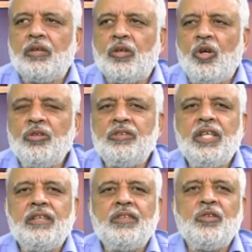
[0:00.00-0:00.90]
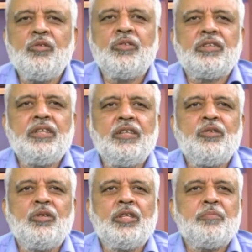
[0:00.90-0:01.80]
कौन सी ऐसी यूनिवर्सिटी है
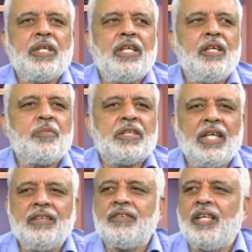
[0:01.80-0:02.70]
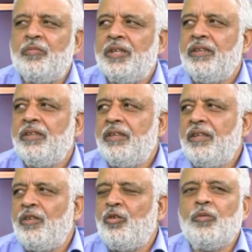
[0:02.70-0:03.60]
जो कि पहले 50 साल में
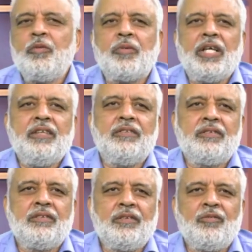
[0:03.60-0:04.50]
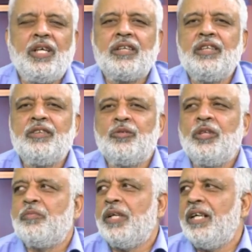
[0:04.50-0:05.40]
नोबल प्राइज़ वहाँ का
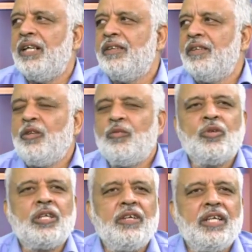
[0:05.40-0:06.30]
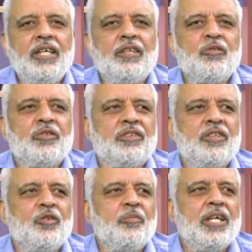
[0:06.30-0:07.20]
स्टूडेंट पाया है वो केवल एक यूनिवर्सिटी
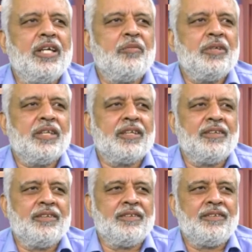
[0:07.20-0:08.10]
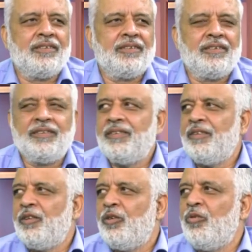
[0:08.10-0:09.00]
को मिला है अभी तक
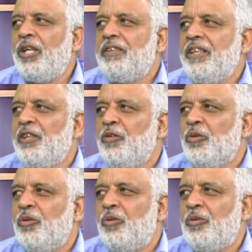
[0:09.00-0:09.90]
वो है जे को